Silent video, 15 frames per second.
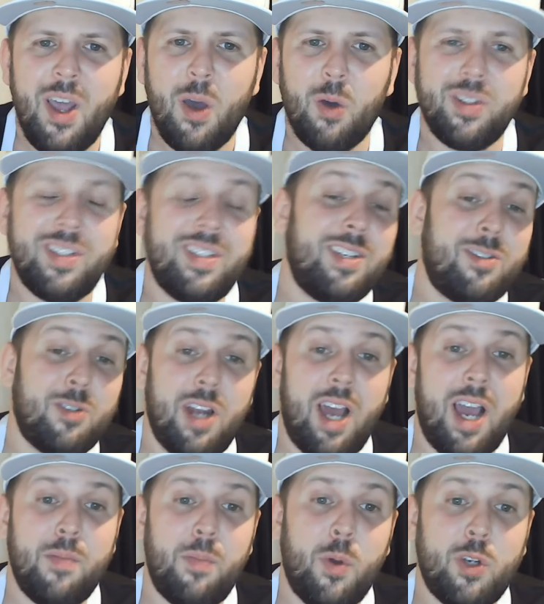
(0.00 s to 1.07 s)
On disait sur le
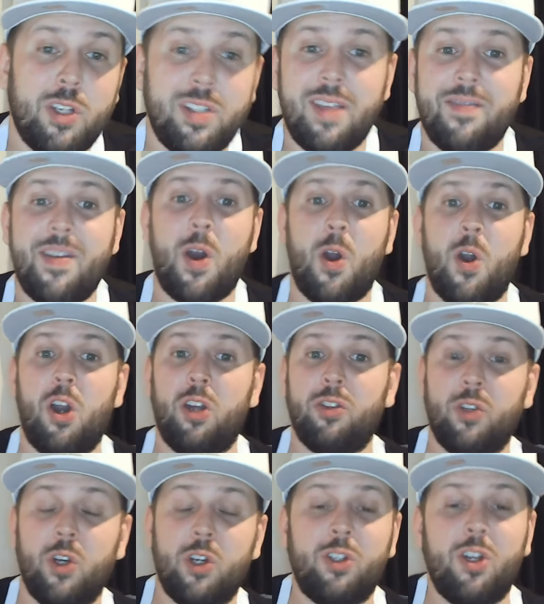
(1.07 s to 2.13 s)
iPod que s'il y avait un
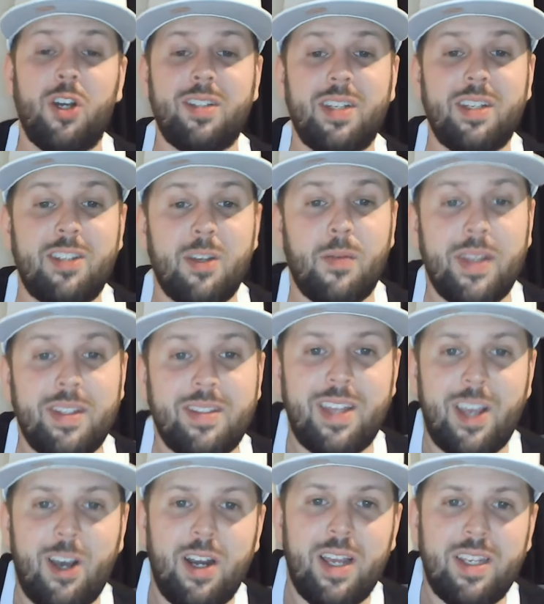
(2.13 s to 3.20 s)
underdog cette semaine,
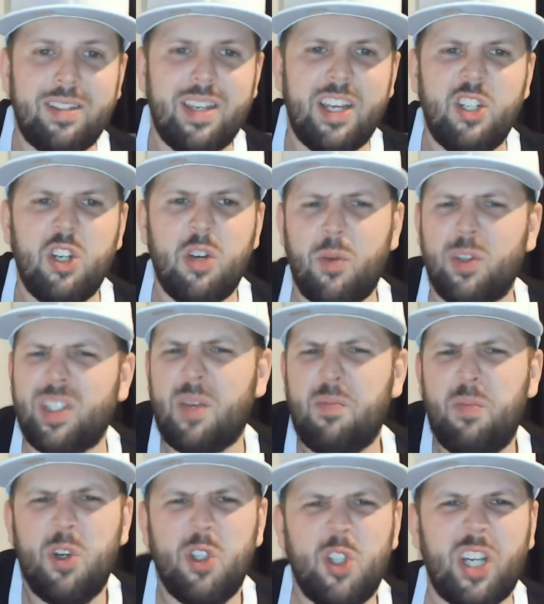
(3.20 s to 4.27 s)
c'était Alexei Chuck. On dirait que
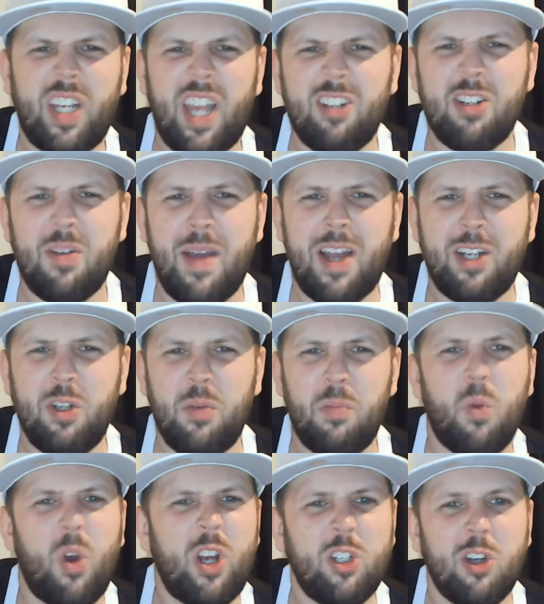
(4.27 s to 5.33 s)
plus je regarde le match
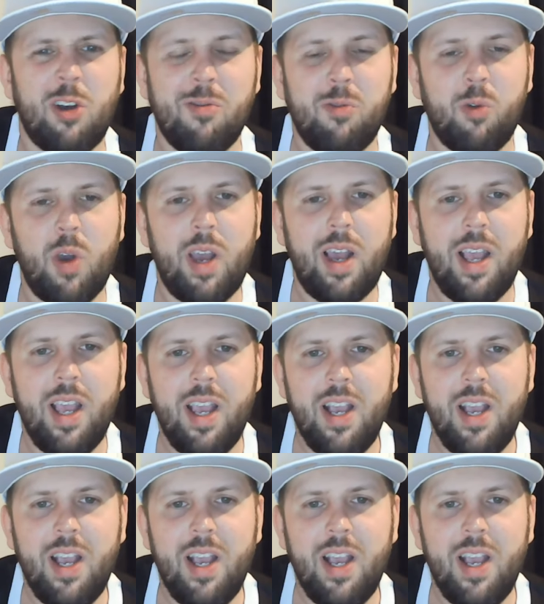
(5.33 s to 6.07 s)
moins que je le vois.